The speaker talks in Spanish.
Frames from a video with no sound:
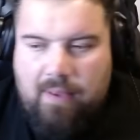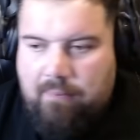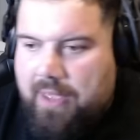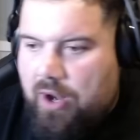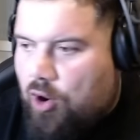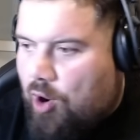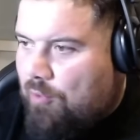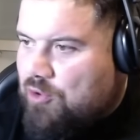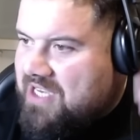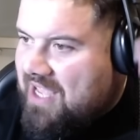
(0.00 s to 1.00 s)
Pero
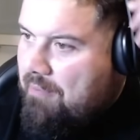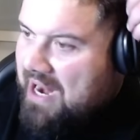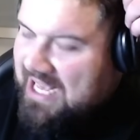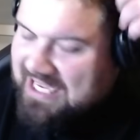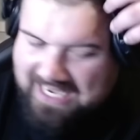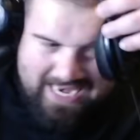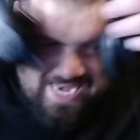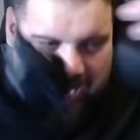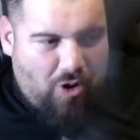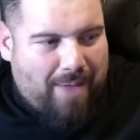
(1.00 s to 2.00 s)
como si en Brasil
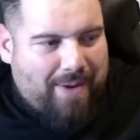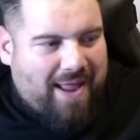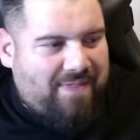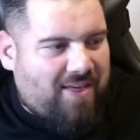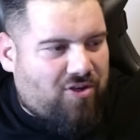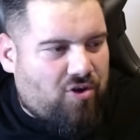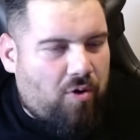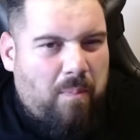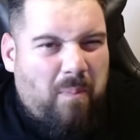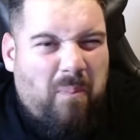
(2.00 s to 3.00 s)
no le habrán
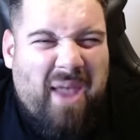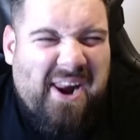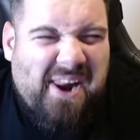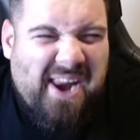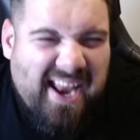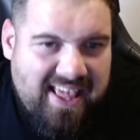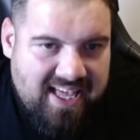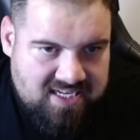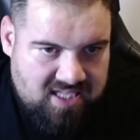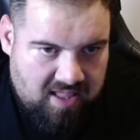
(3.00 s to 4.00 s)
dicho
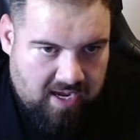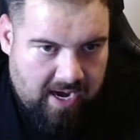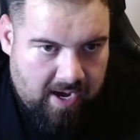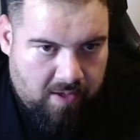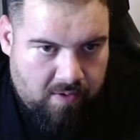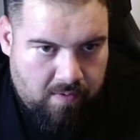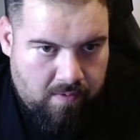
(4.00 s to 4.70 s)
perrerías desde que era niño.